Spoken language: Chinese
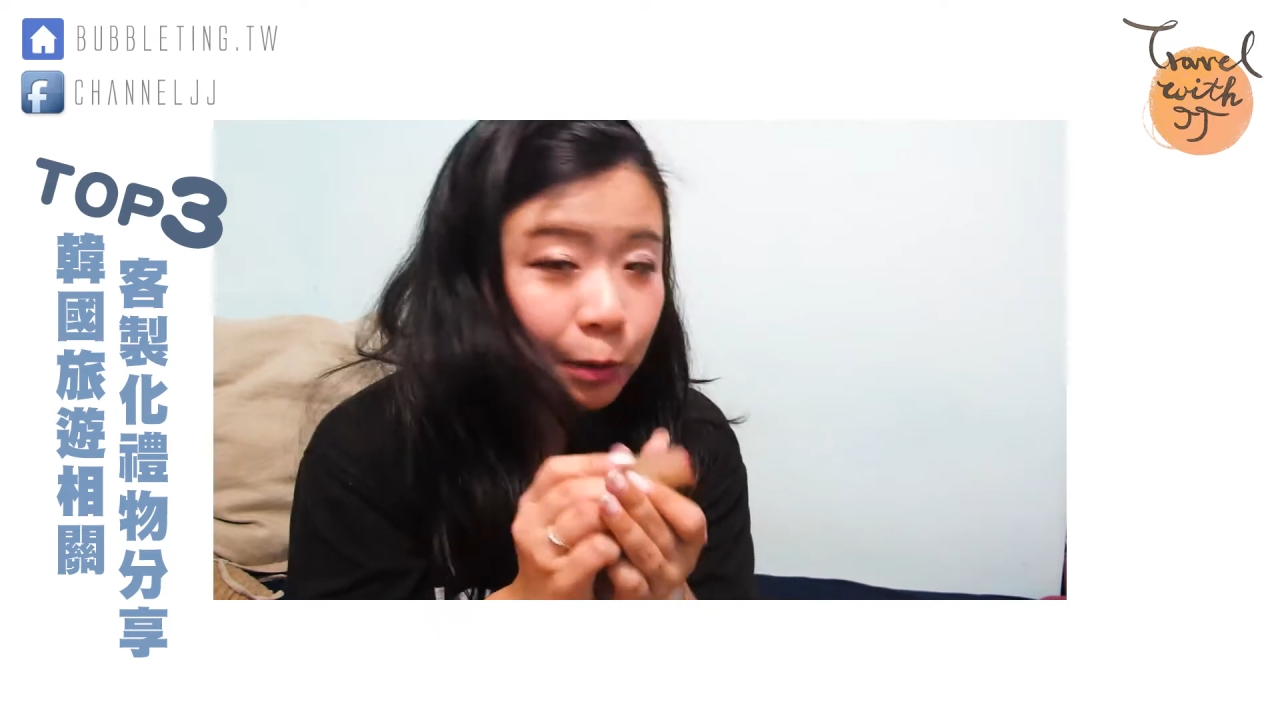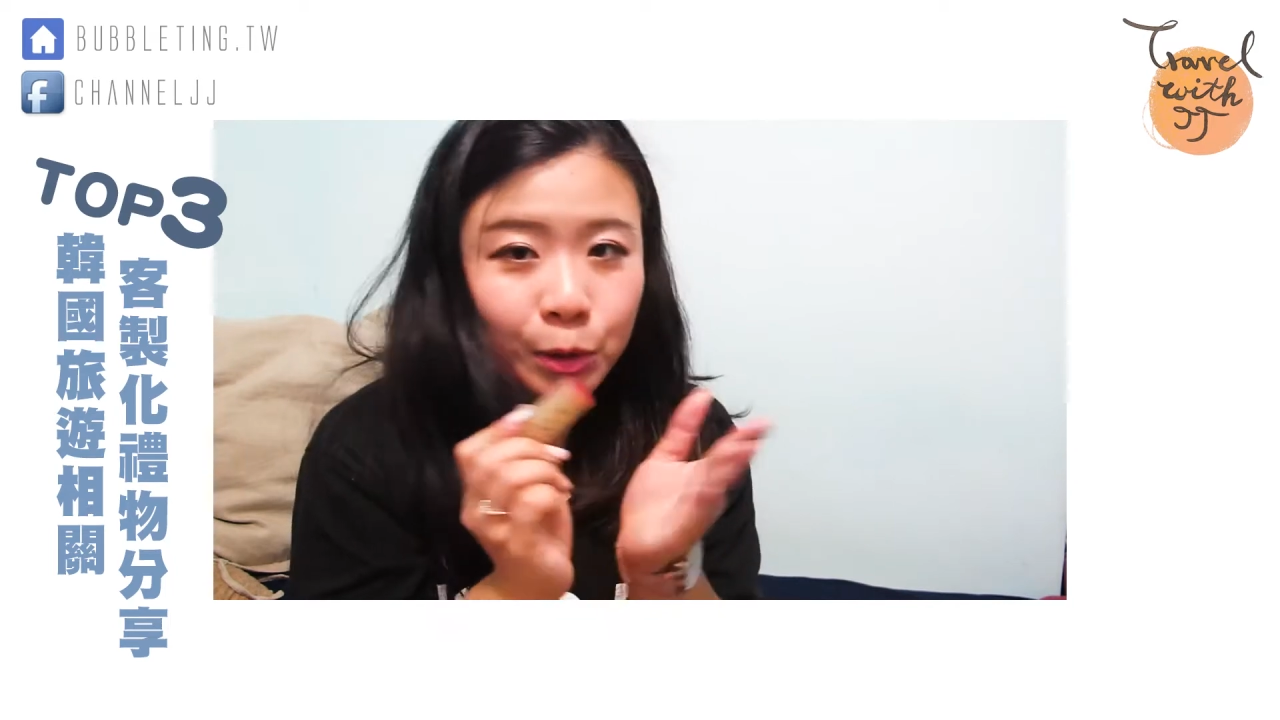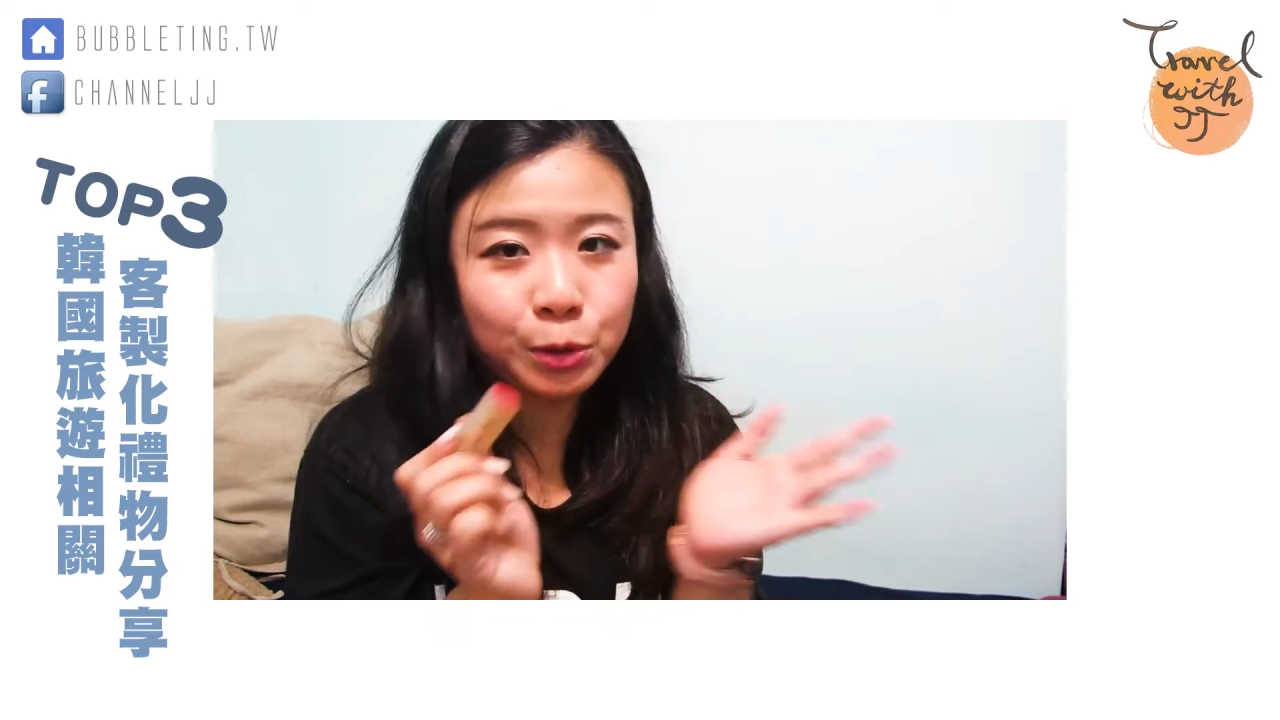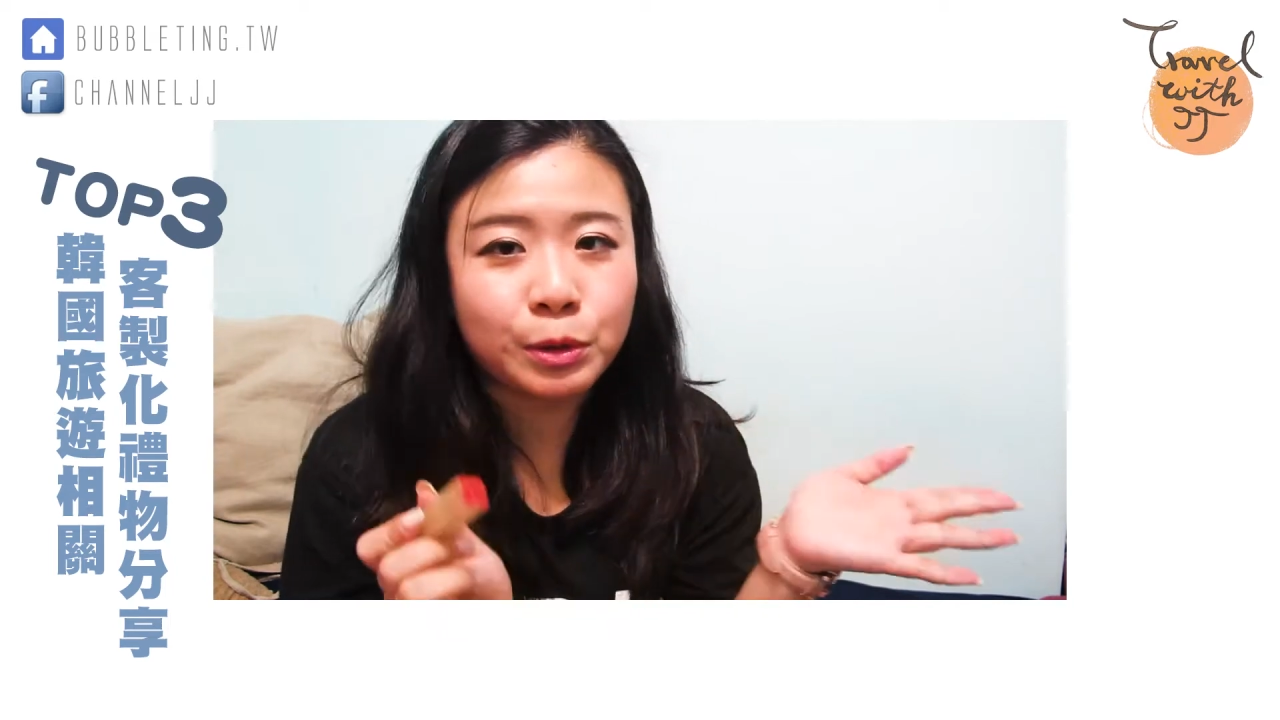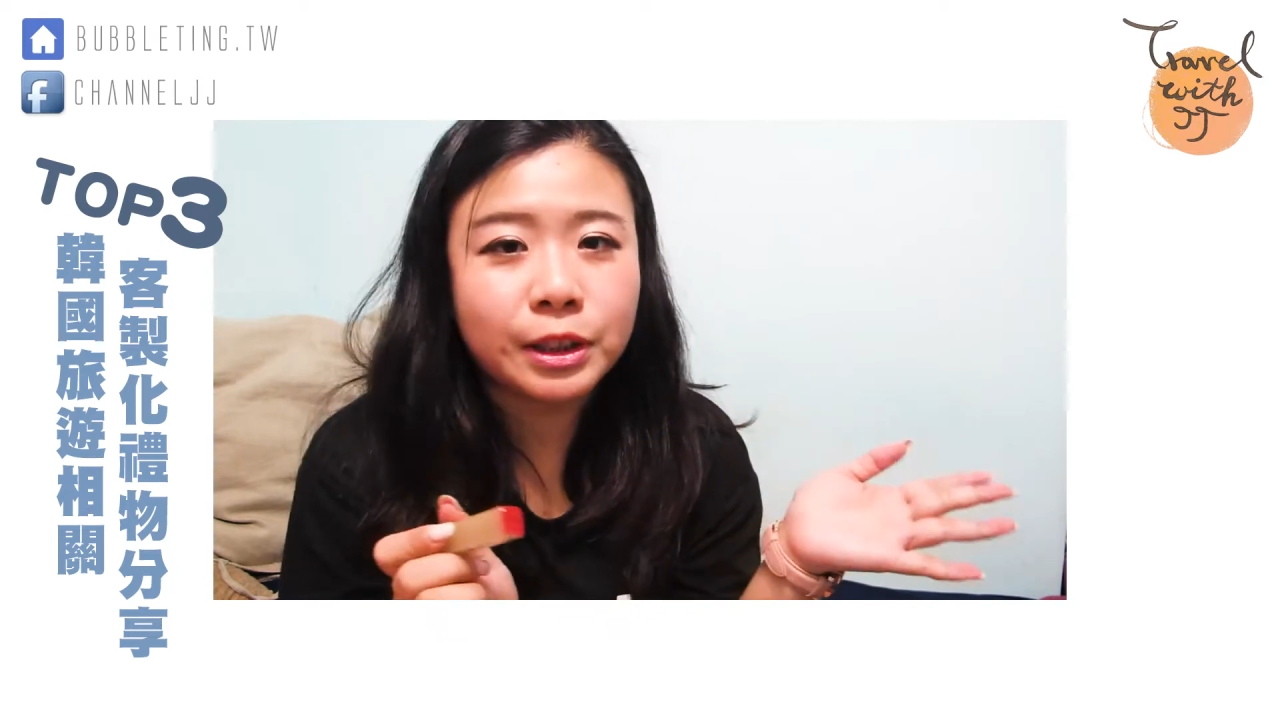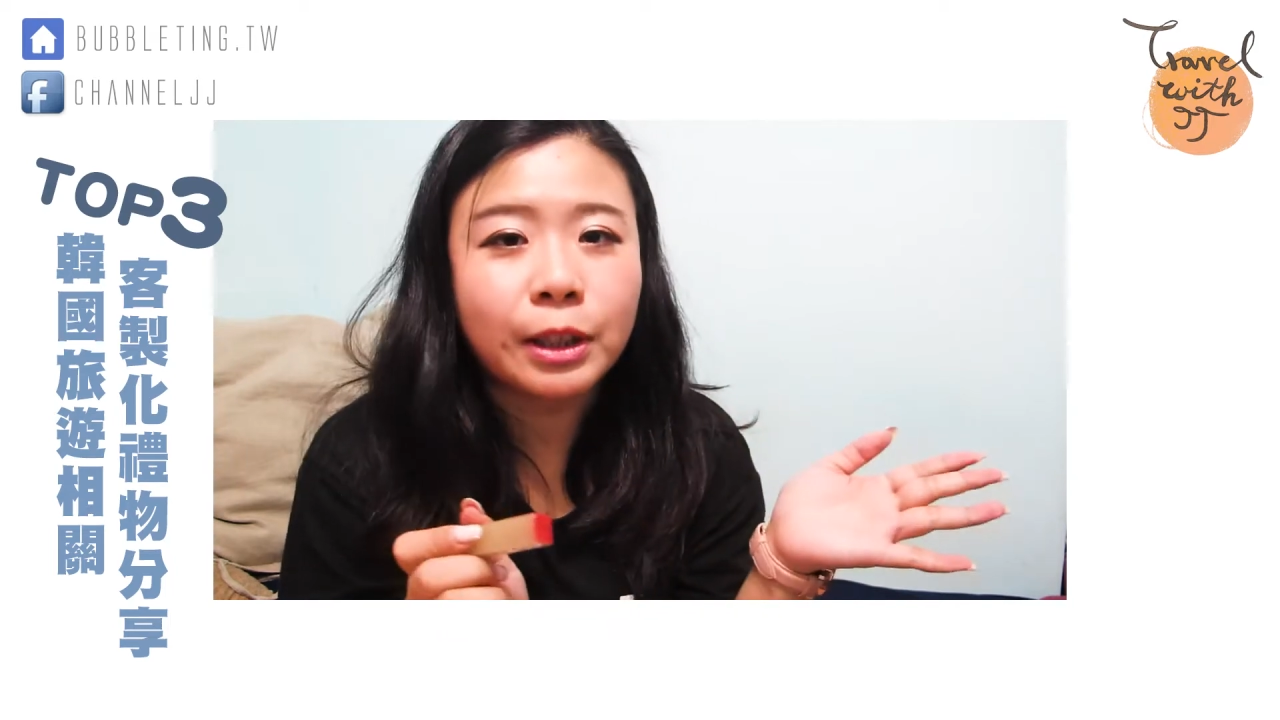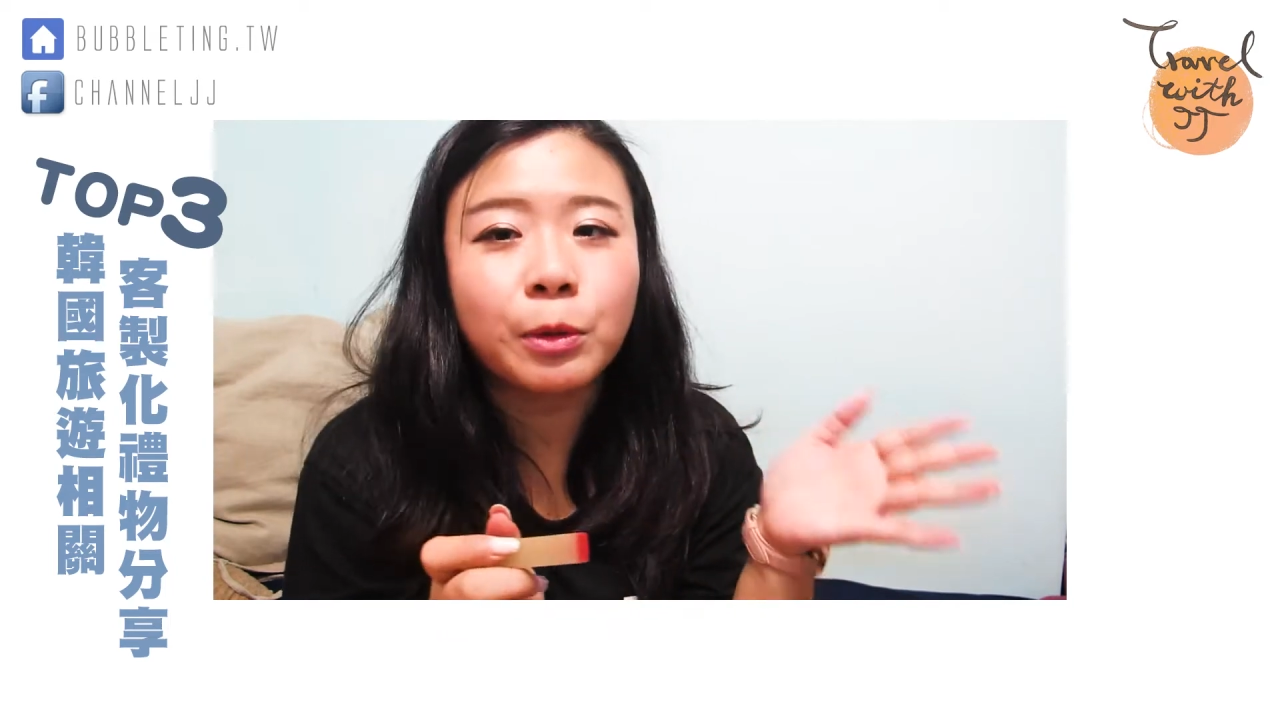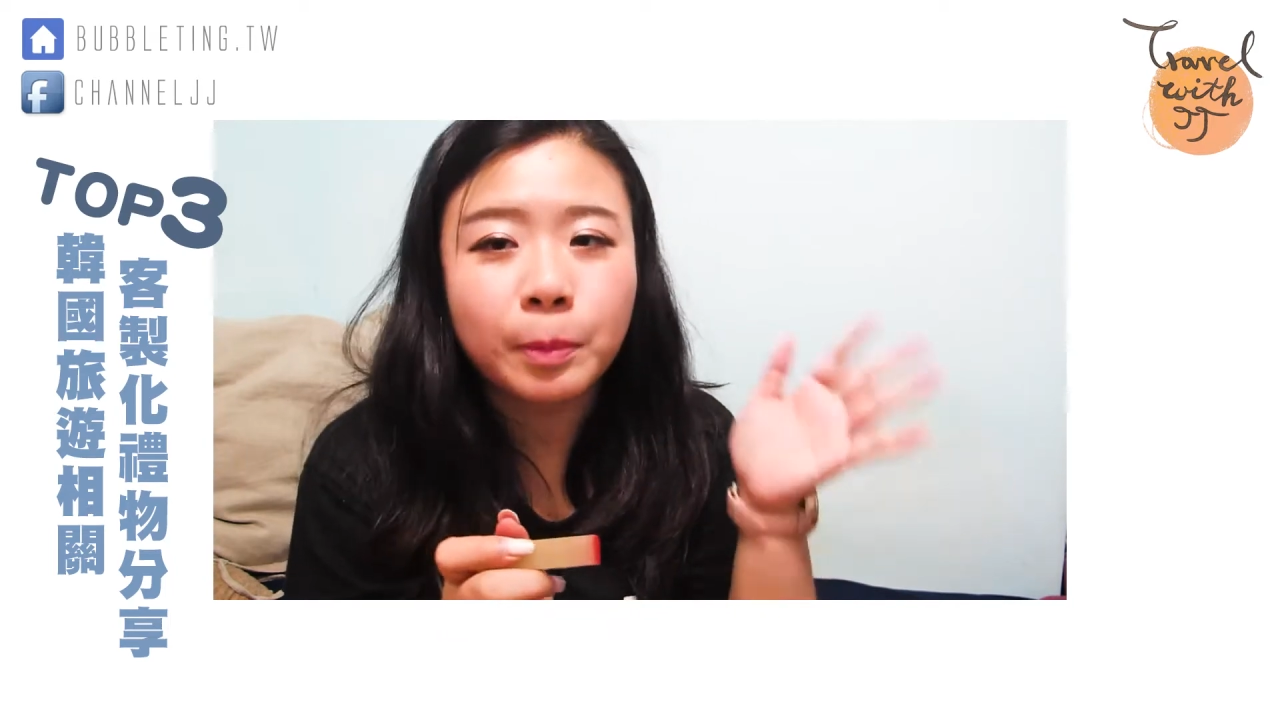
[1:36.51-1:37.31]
找不到书签，